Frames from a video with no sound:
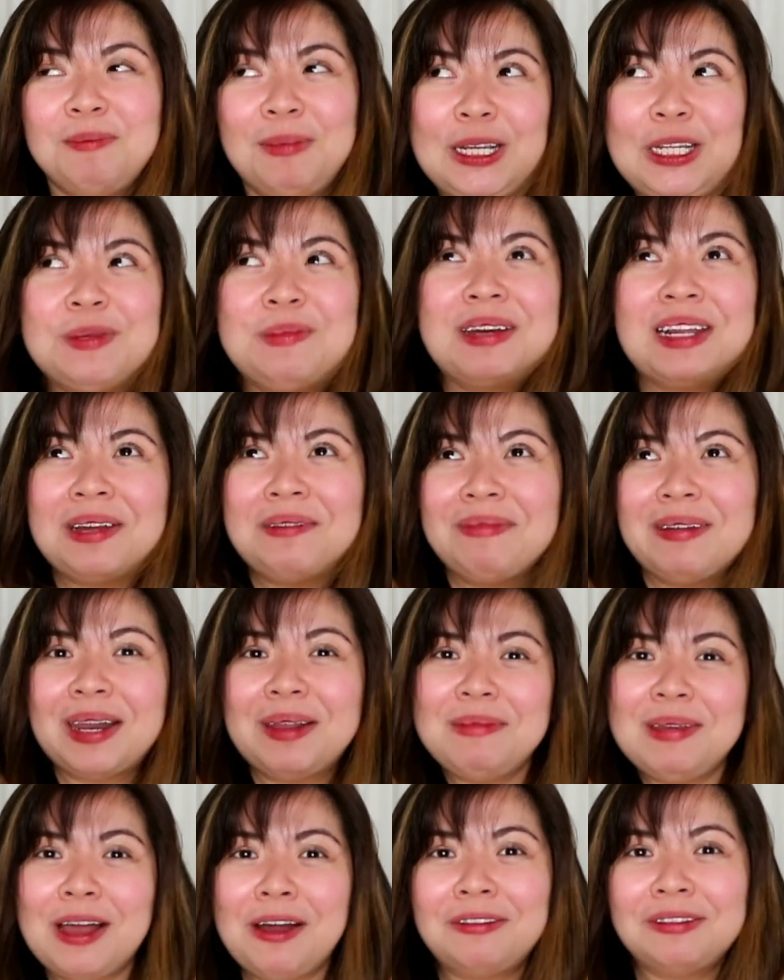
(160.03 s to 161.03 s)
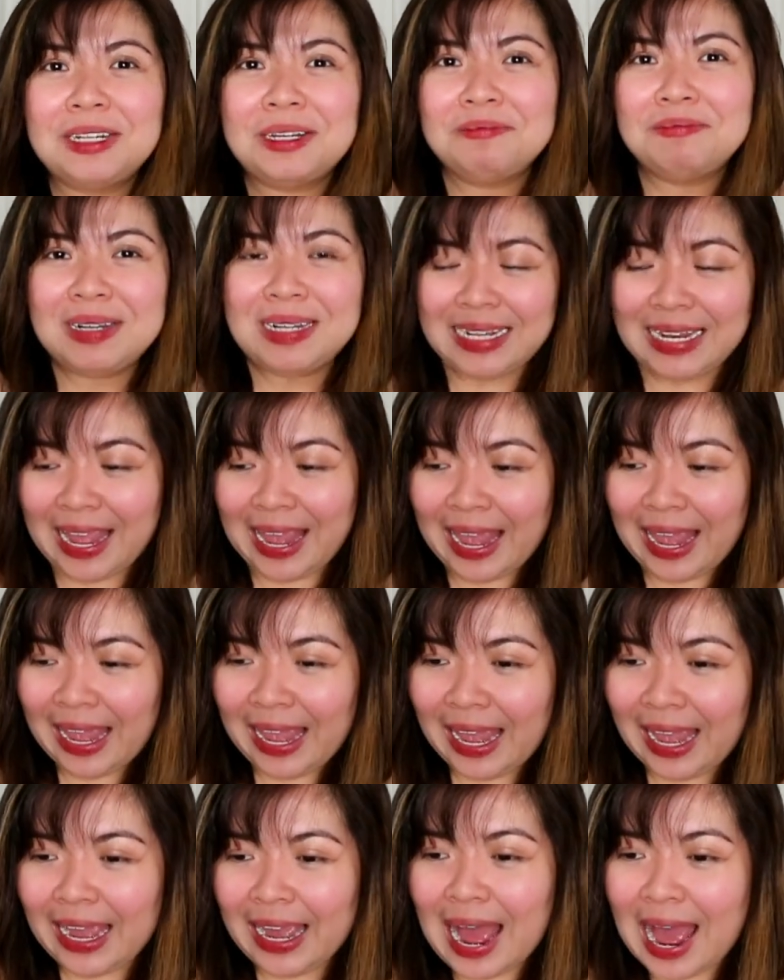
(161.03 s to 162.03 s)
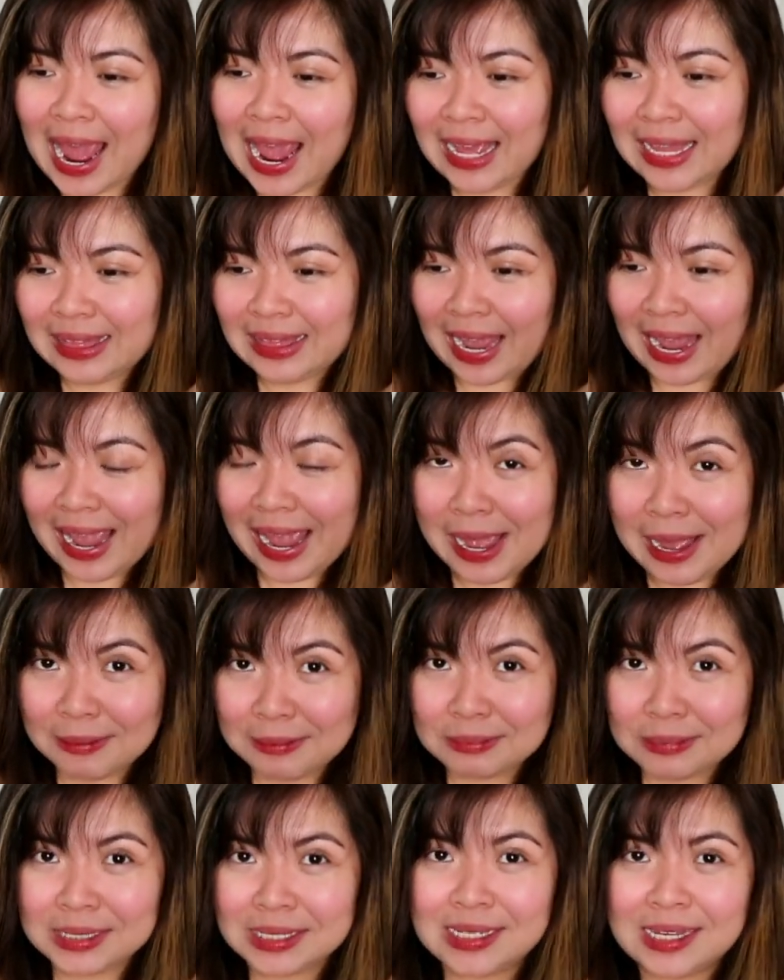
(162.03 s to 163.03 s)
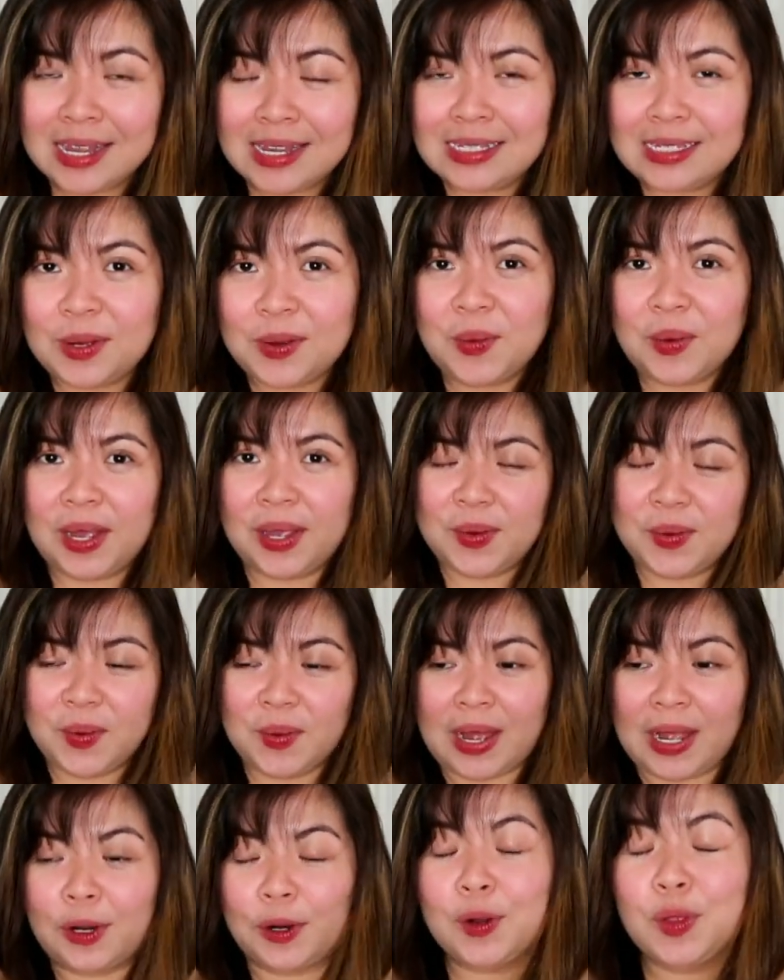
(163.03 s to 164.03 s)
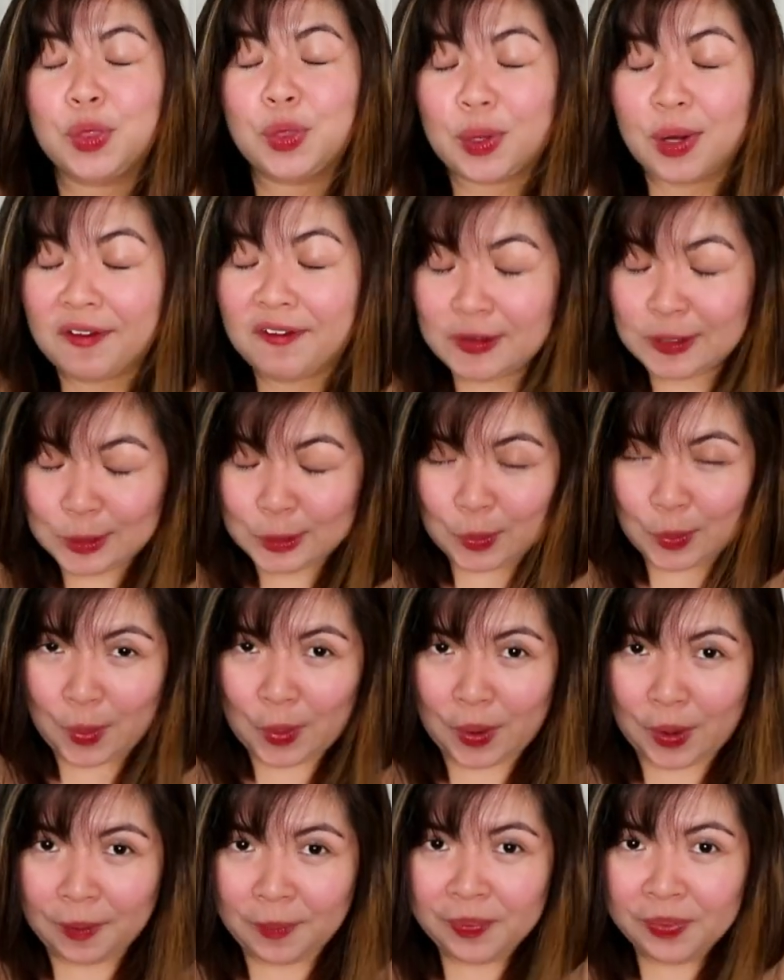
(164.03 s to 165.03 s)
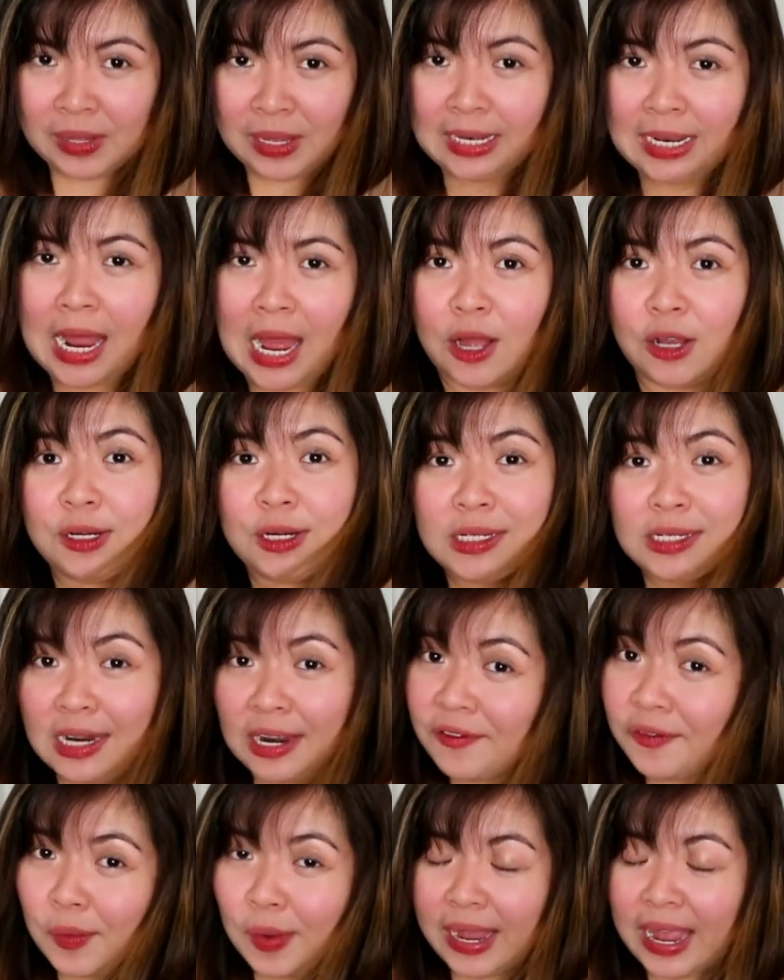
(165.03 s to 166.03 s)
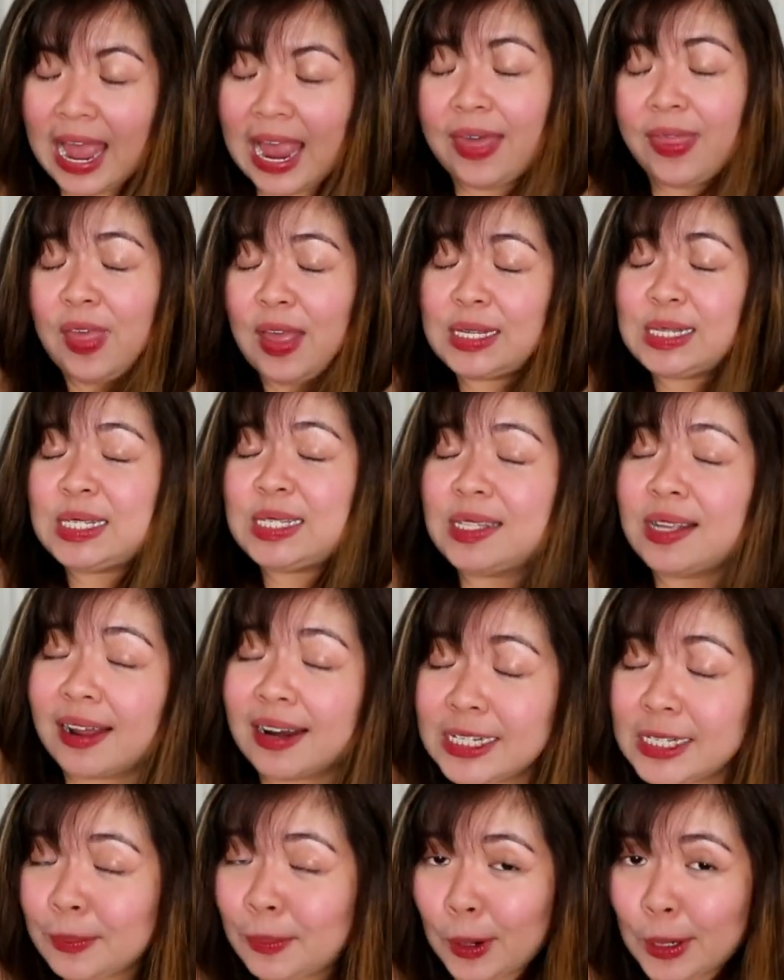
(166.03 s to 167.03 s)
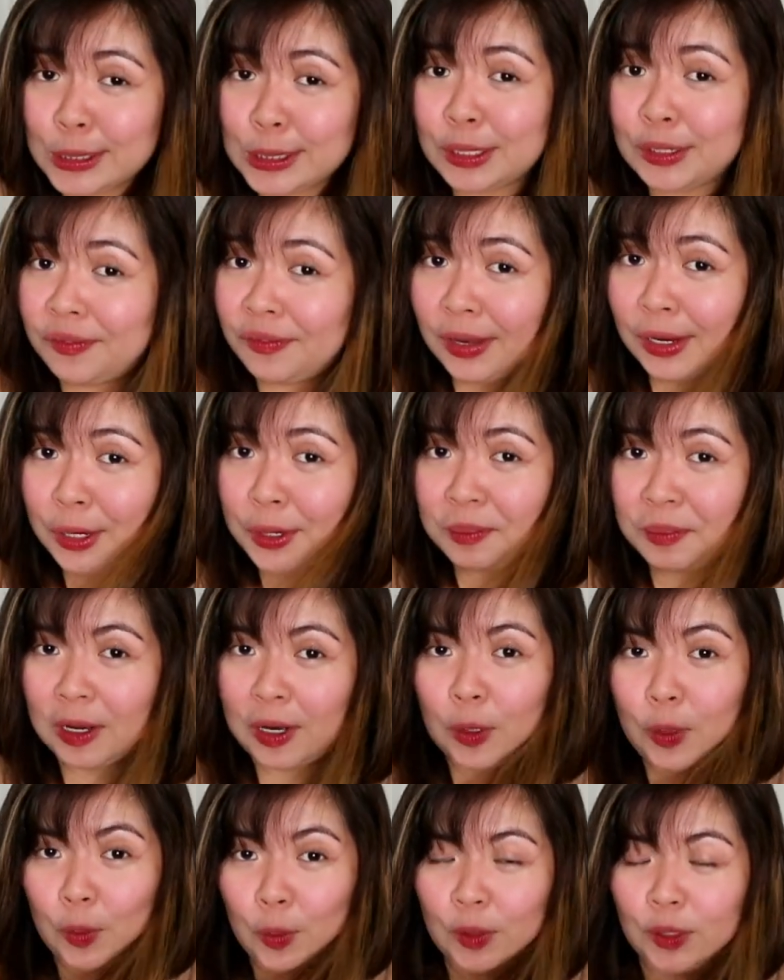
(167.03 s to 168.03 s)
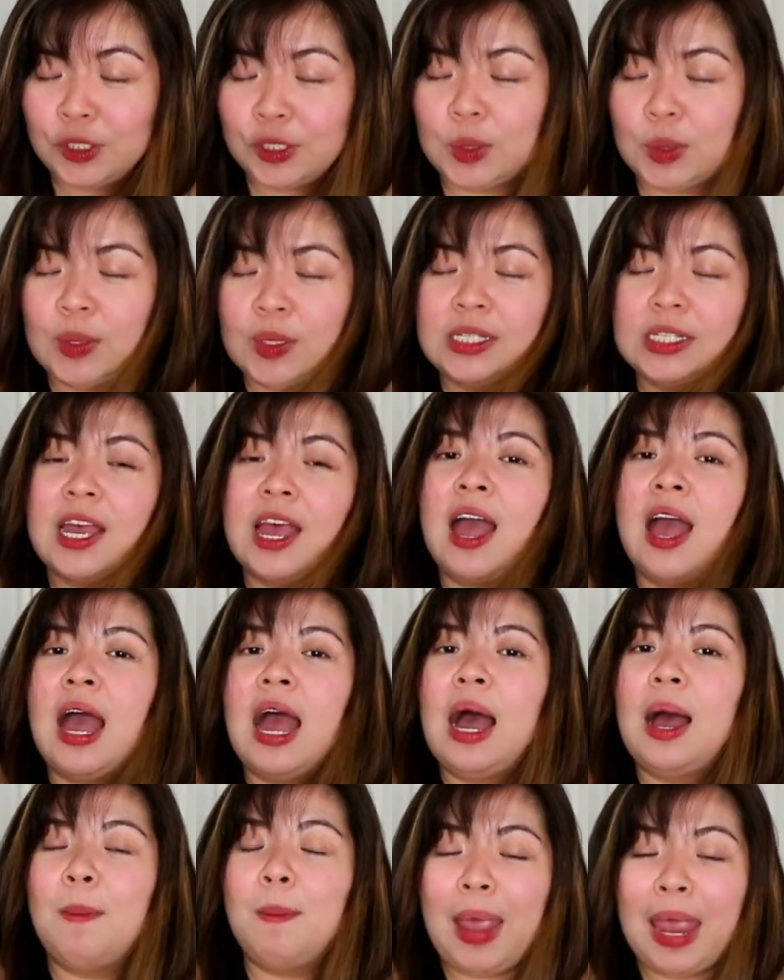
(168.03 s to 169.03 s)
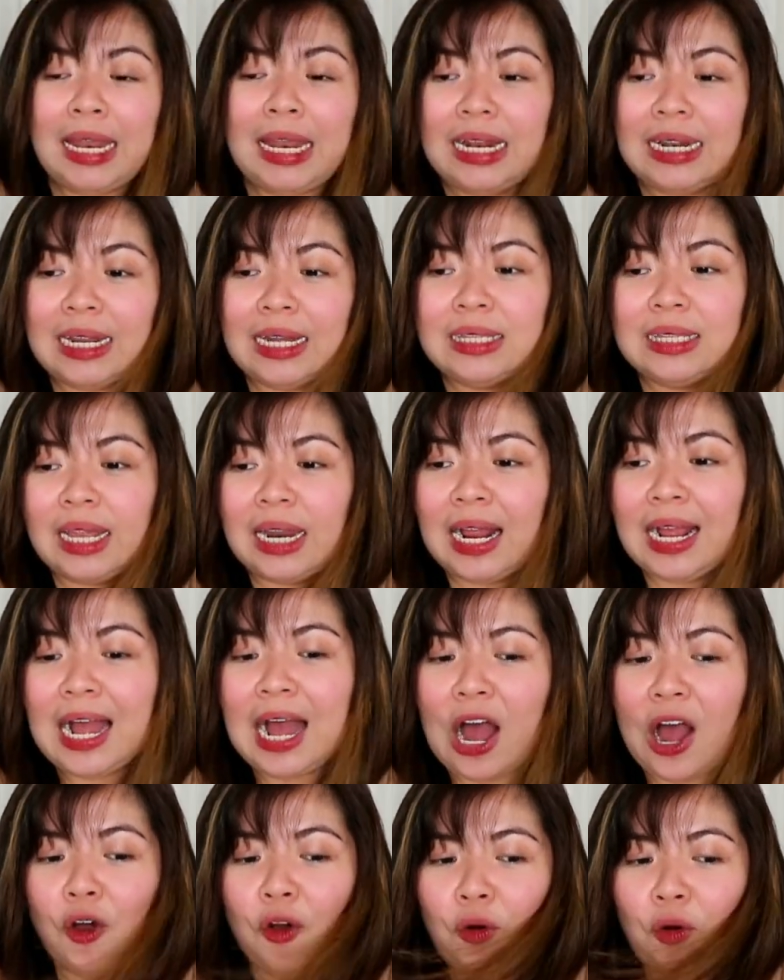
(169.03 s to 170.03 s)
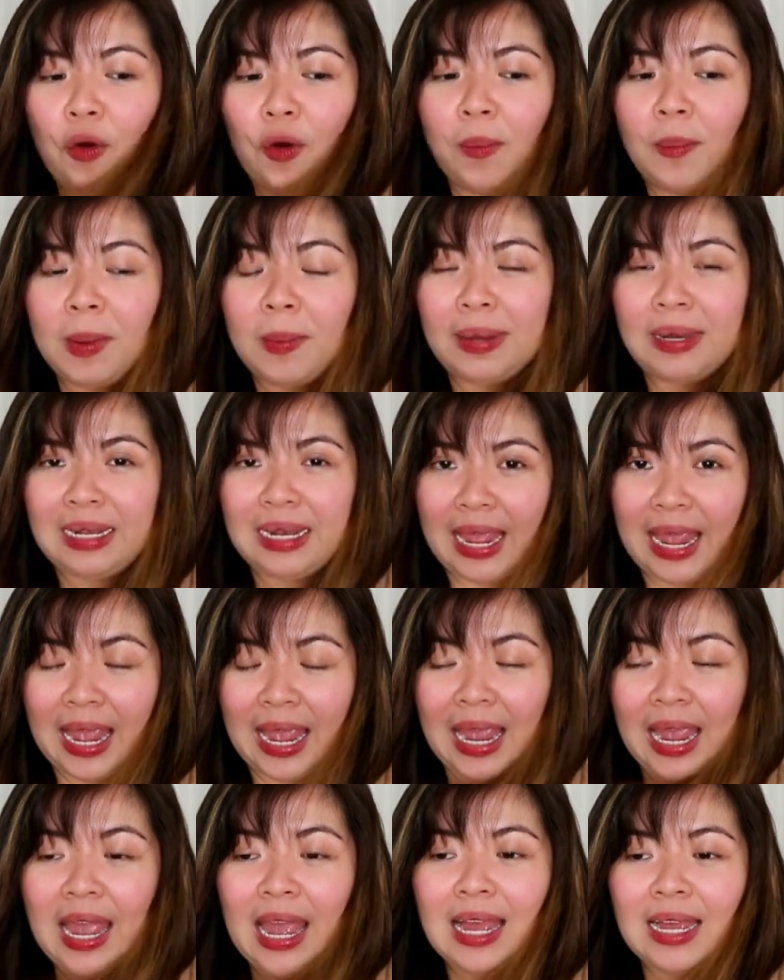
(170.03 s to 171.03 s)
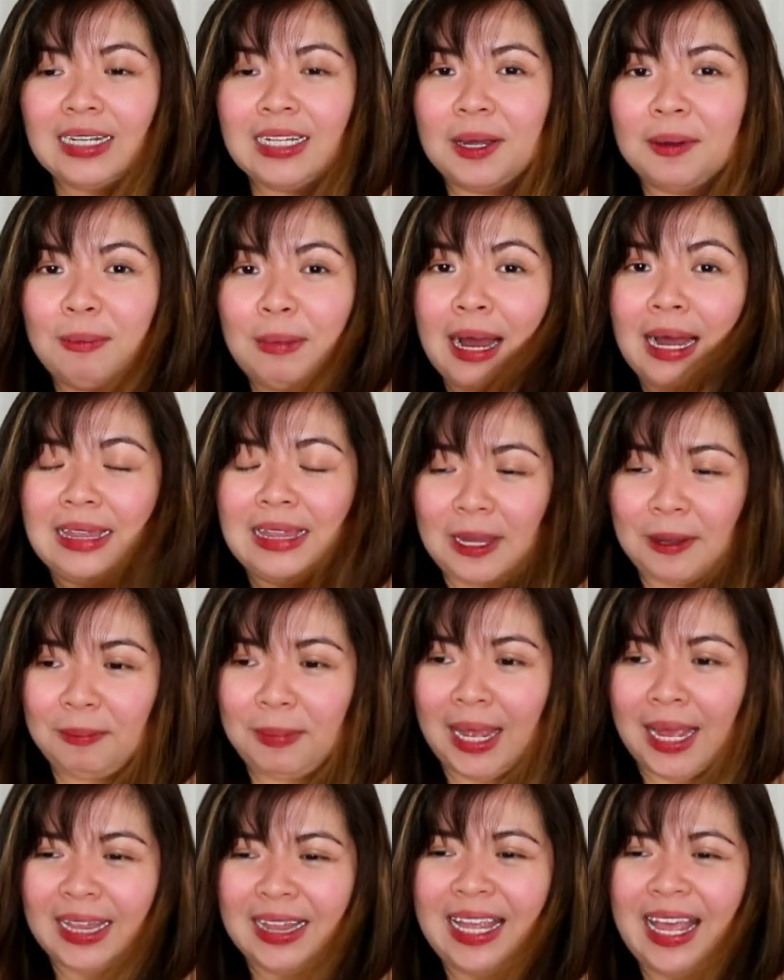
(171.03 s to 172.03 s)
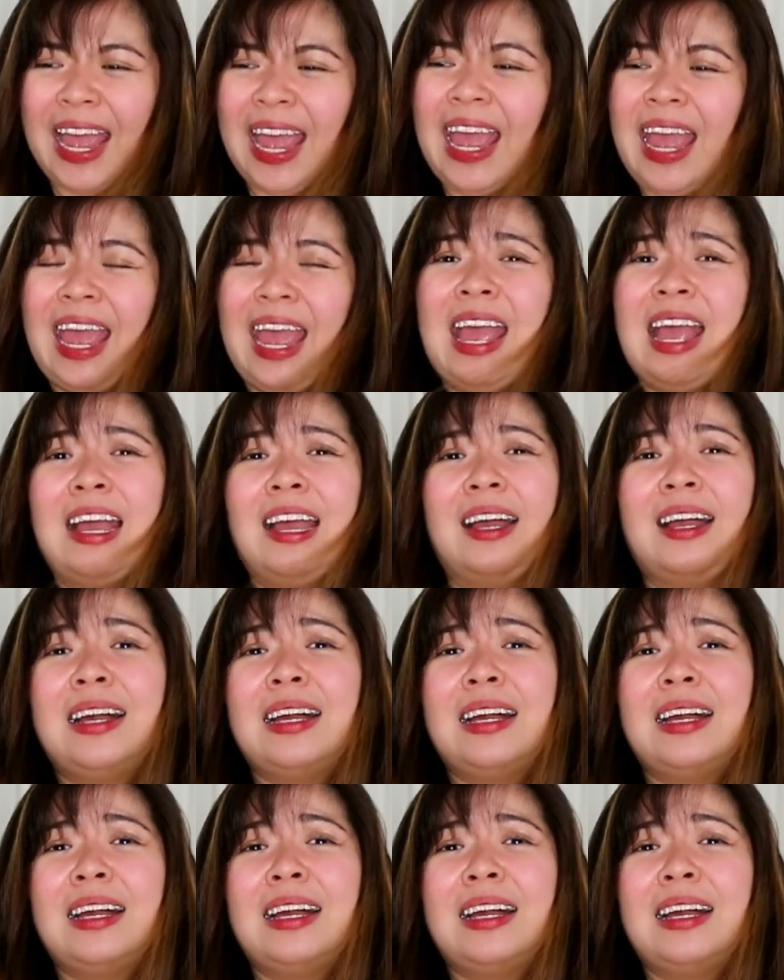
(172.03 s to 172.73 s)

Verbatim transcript: medyo marami-marami akong nabiling items sa ukay-ukay or thrift store. Now, just an FYI, this is not a sponsored video mga gorgeous. Mahilig lang talaga ako mamili ng mga damit. Eh,